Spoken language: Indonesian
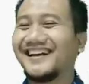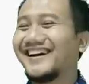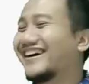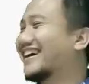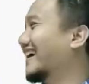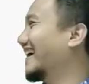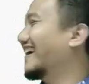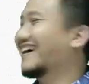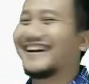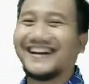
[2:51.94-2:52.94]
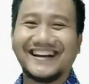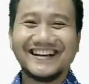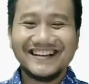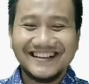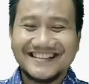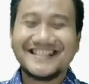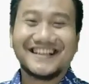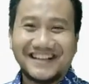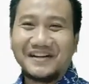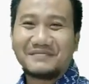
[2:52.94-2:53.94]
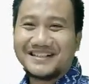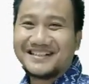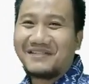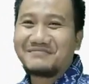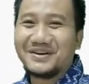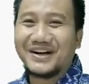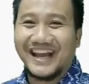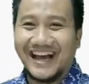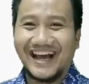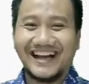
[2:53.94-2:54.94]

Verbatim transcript: Oke, okay. ceritanya bersambung ya.